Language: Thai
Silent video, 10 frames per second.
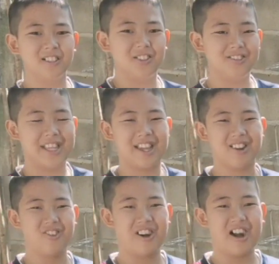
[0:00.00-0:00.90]
สงสัย
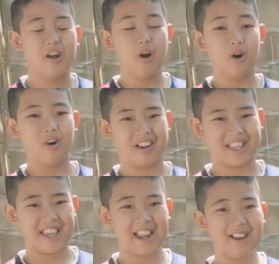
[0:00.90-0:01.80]
กลัว โอเค
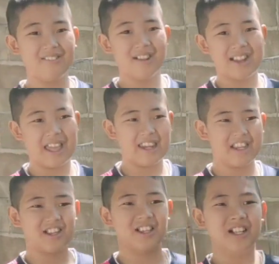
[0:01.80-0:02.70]
นะครับ ใครที่
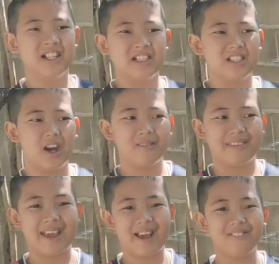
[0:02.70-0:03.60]
ชอบ
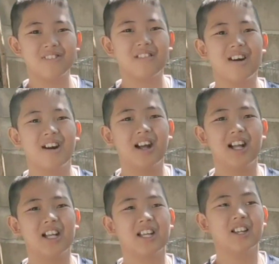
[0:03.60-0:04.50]
นะครับก็
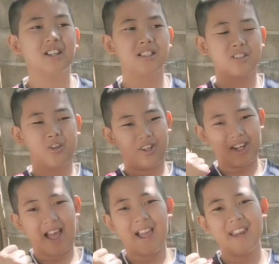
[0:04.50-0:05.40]
กด
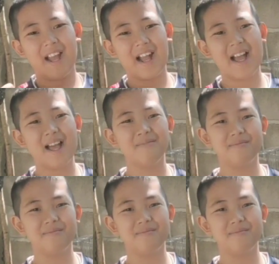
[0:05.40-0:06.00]
ไลค์นะครับ